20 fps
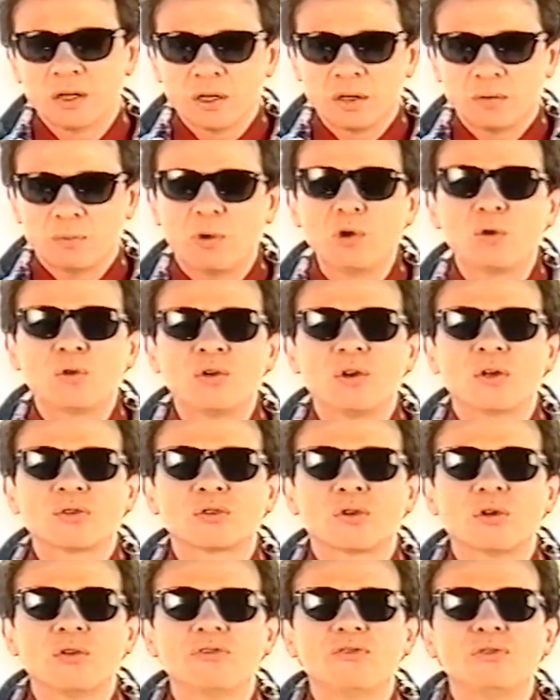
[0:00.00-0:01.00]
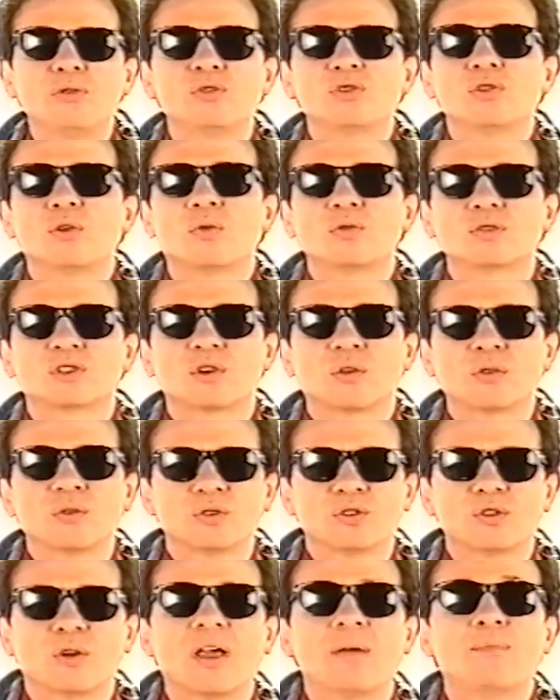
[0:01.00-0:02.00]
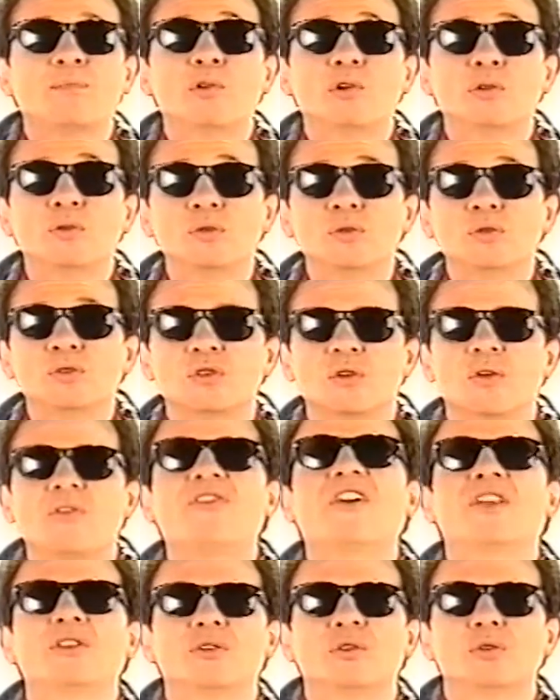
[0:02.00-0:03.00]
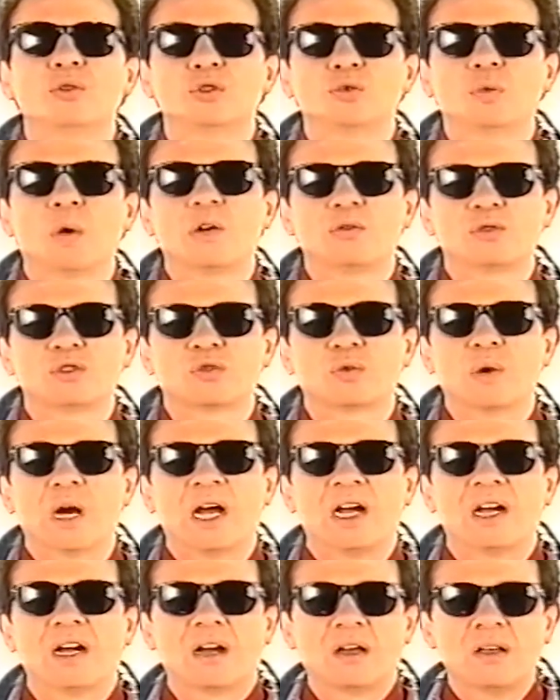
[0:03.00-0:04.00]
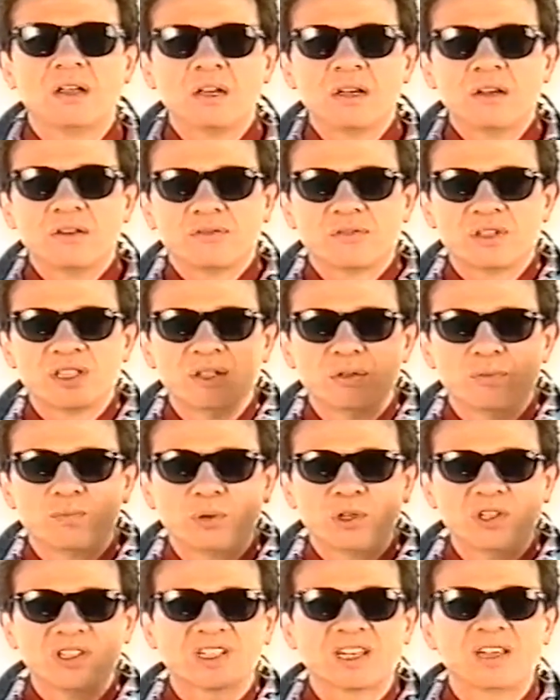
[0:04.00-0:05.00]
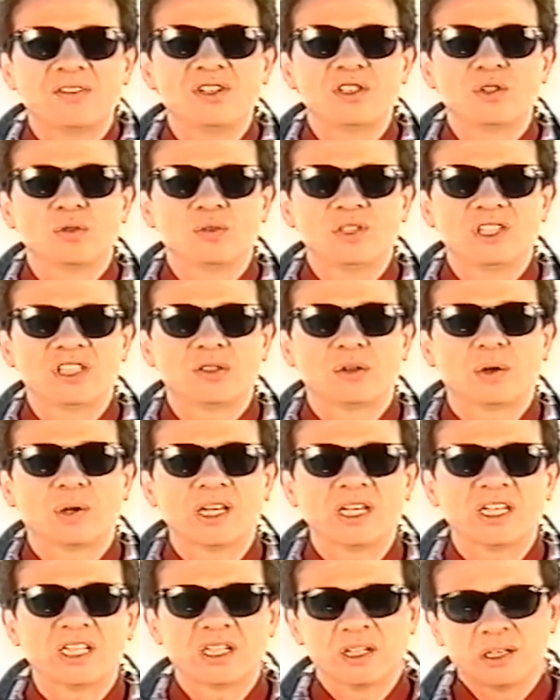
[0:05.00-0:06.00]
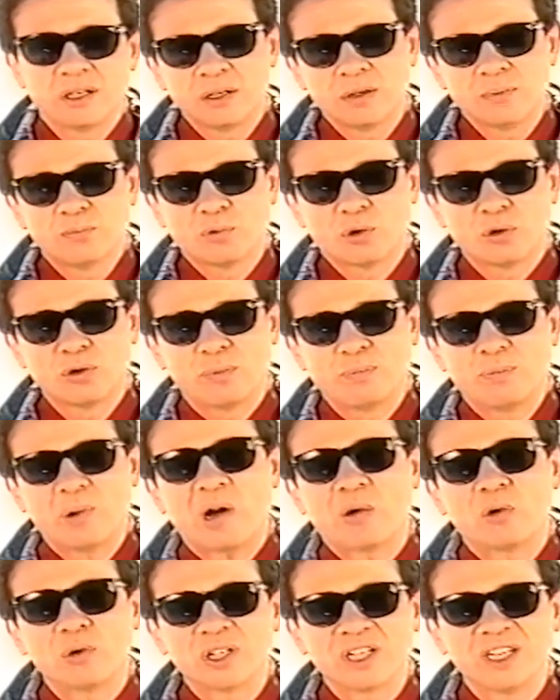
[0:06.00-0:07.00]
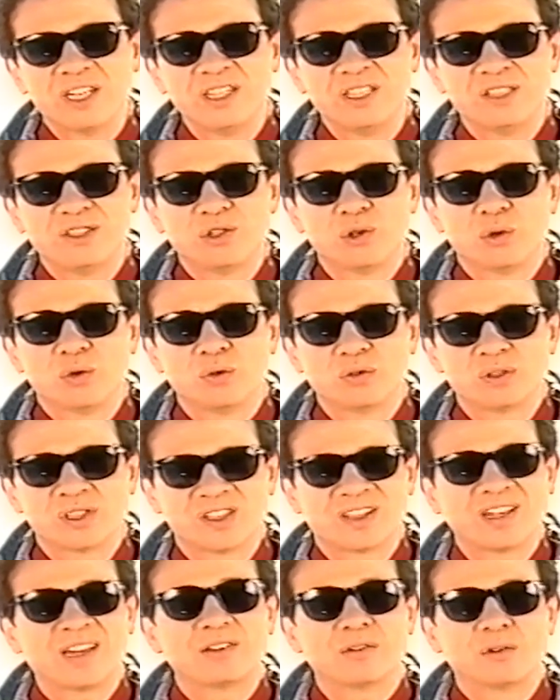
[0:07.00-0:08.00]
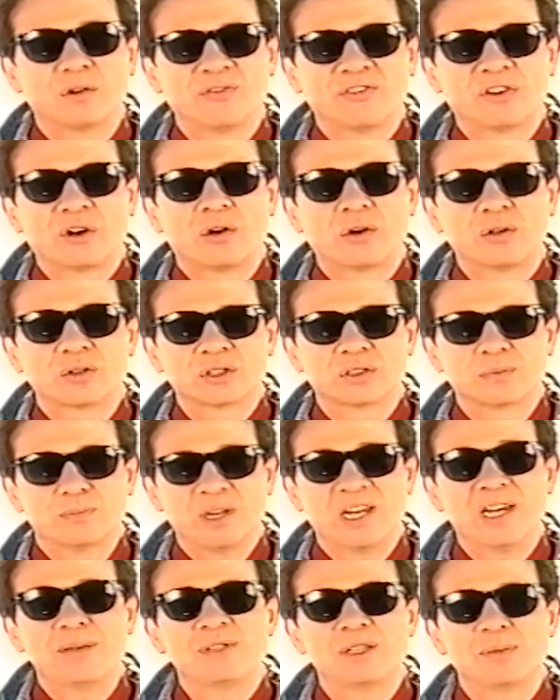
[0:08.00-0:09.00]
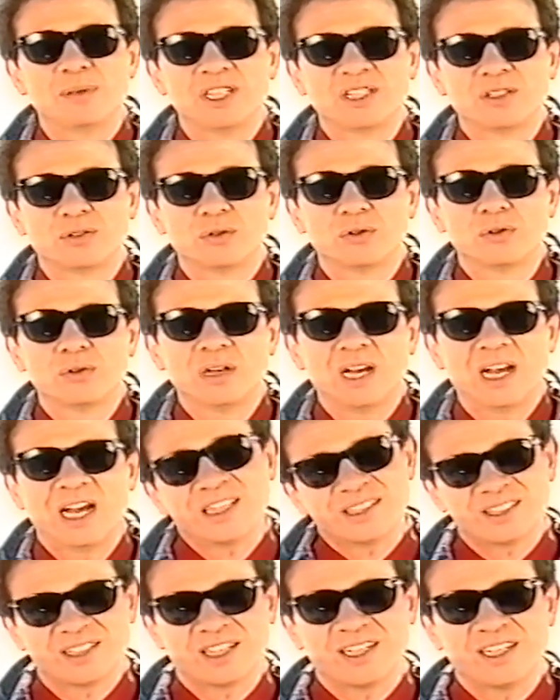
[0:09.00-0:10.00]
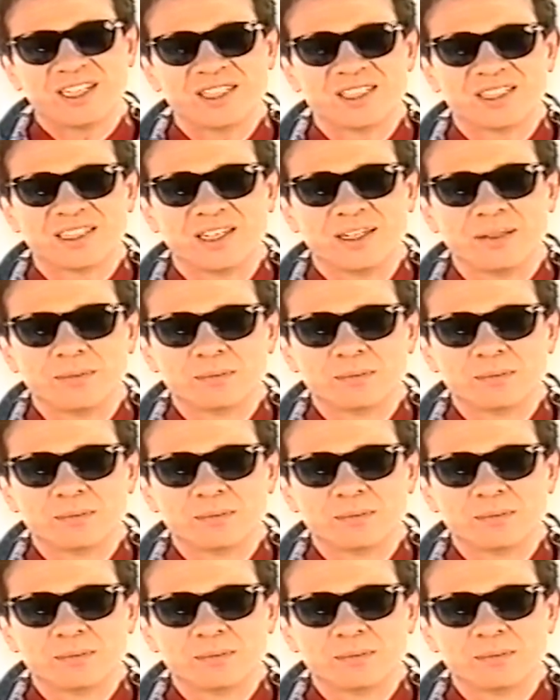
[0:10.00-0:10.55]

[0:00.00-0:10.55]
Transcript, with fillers: Beaucoup d'entre vous seront sans doute sur la pelouse le 22 juin au soir. Voici une petite révision historique pour ne pas roquer idiot au Stade de France. Mesdames et messieurs, ACDC.